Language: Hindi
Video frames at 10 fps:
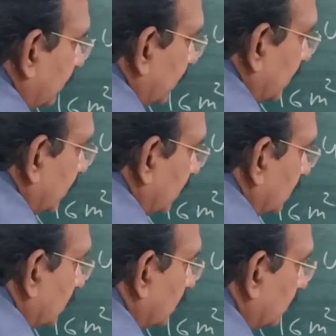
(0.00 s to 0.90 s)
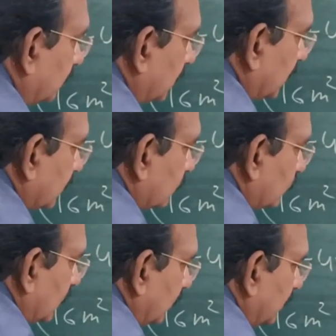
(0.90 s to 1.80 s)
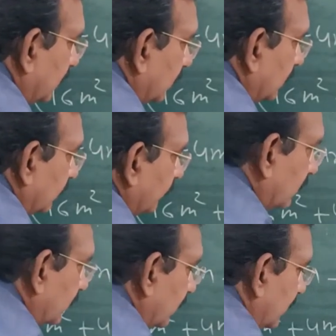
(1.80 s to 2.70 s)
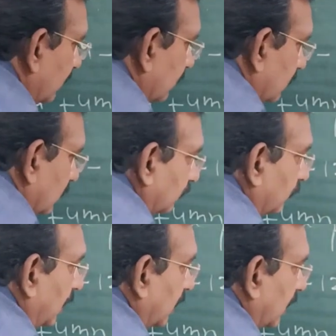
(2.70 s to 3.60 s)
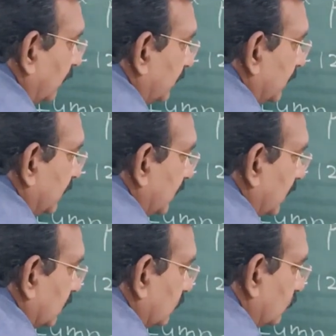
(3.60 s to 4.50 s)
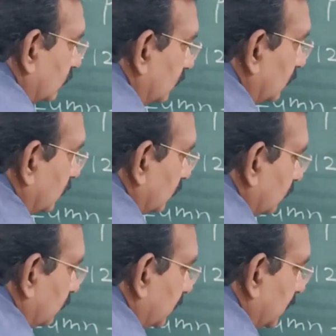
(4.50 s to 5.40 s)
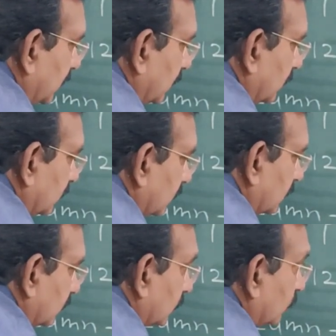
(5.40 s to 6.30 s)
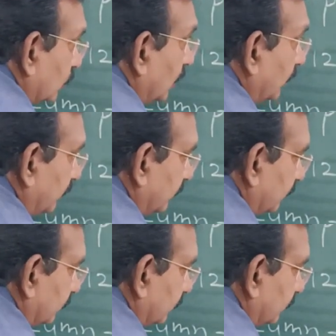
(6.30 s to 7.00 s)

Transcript: एम एन बटे दो एम एन ऋण बारह एम एन की घात दो बटे दो एम